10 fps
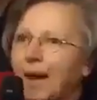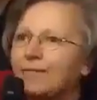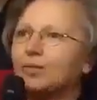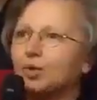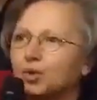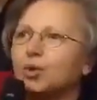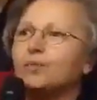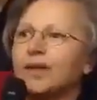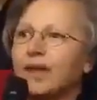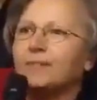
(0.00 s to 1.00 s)
ben
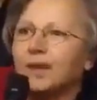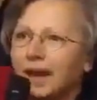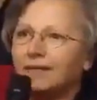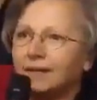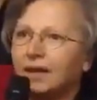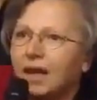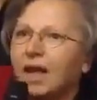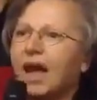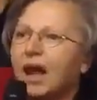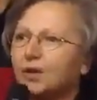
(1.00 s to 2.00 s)
Türk'üm diye bilen
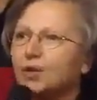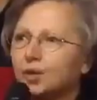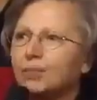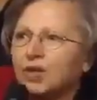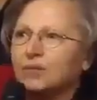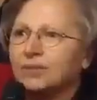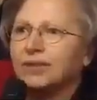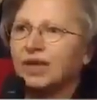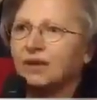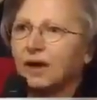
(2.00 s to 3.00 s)
her Kürt'ün
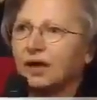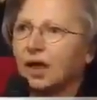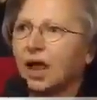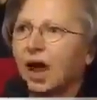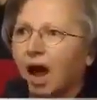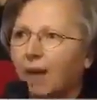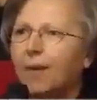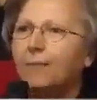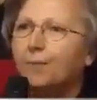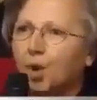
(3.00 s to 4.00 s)
başımızda yeri var.
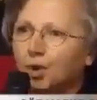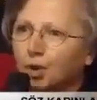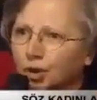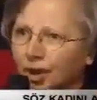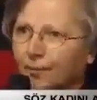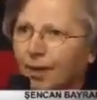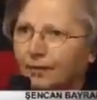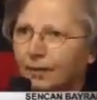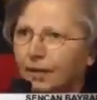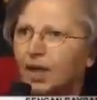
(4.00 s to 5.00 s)
Ama bölücülük
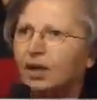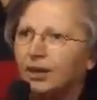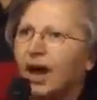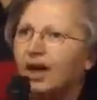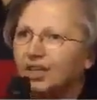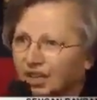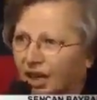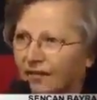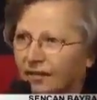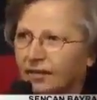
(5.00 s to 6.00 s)
yapan, dağa
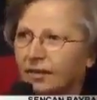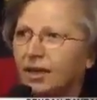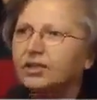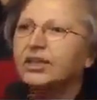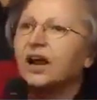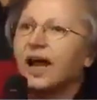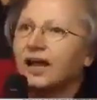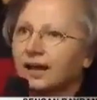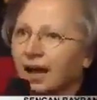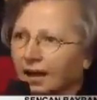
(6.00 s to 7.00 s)
çıkan,
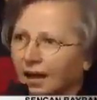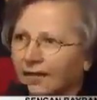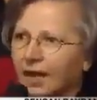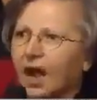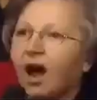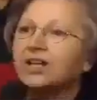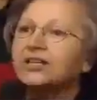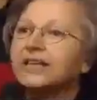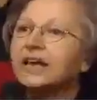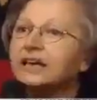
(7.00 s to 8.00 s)
silah eline alan
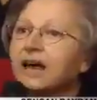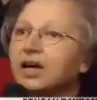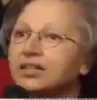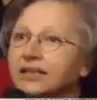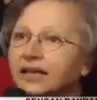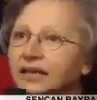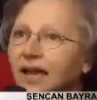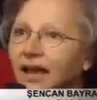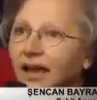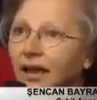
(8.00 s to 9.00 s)
askerine
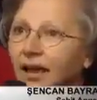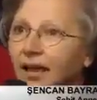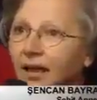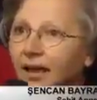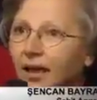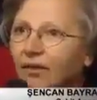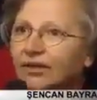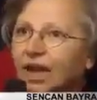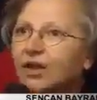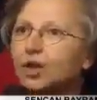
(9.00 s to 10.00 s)
askerine,
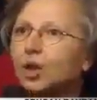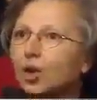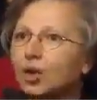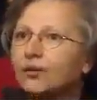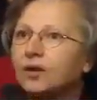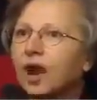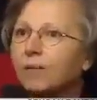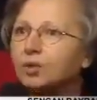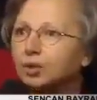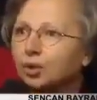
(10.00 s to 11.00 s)
vatanını koruyan,
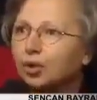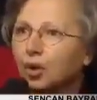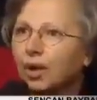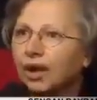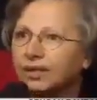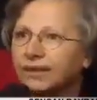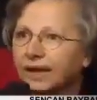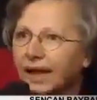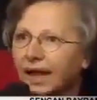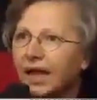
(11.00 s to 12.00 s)
namusunu koruyan
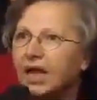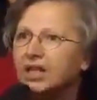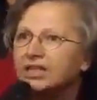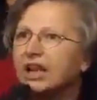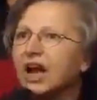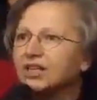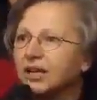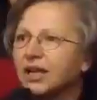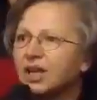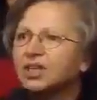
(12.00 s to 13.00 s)
askerine silah
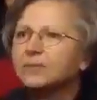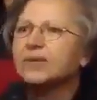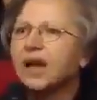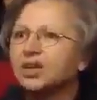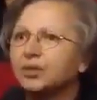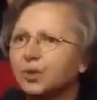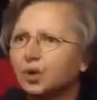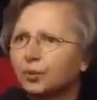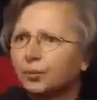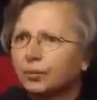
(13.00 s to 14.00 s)
çeken hiç kimseye
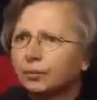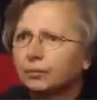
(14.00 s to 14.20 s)
acımıyorum.